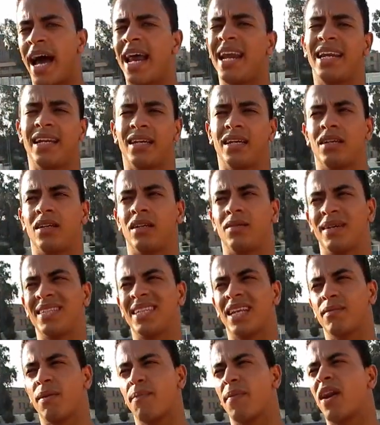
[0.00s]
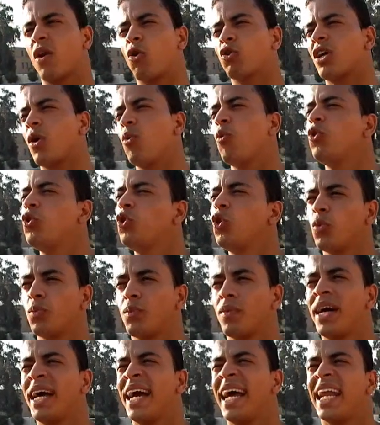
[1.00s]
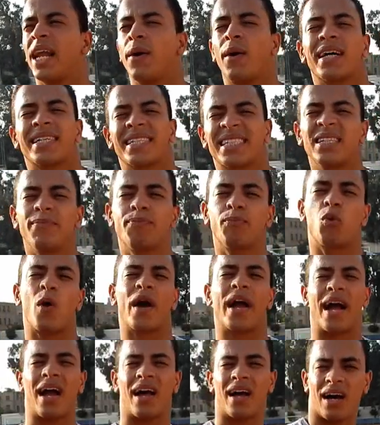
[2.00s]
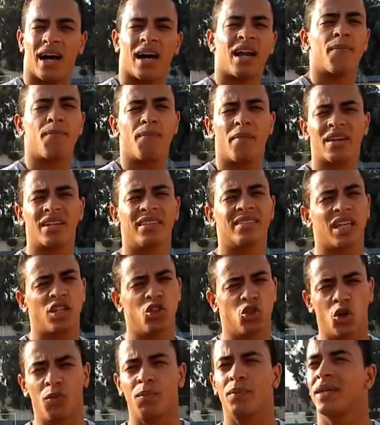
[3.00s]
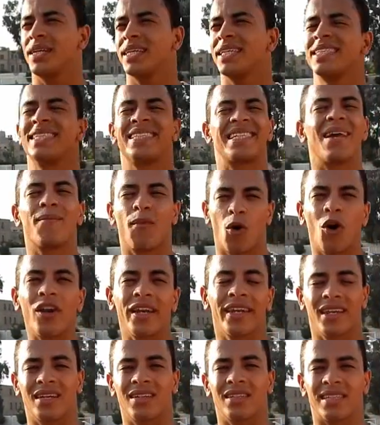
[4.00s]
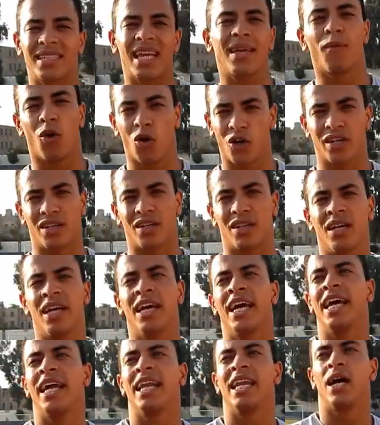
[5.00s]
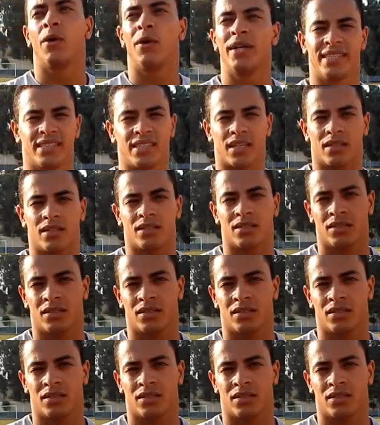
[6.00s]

هل مثلا بتمرن اول يوم لو حسيت بوجع هل اتمرن ثاني يوم زي ما قلنا زي ما قلنا لو انت